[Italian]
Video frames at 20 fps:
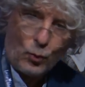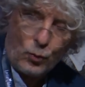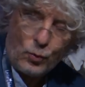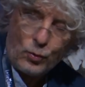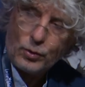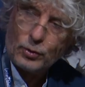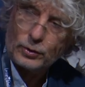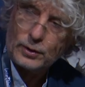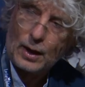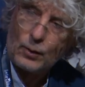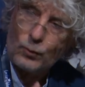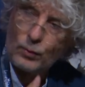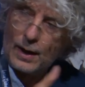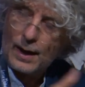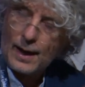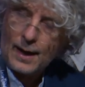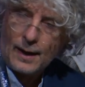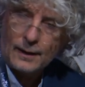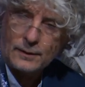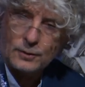uno da un
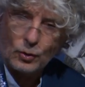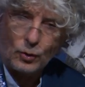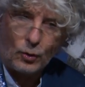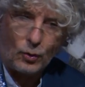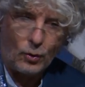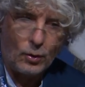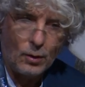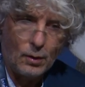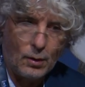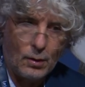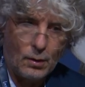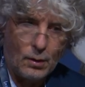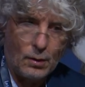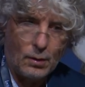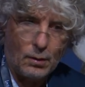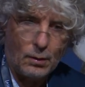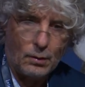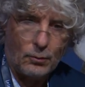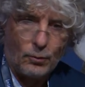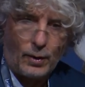lato
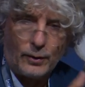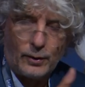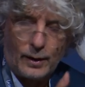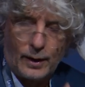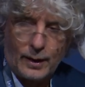quando è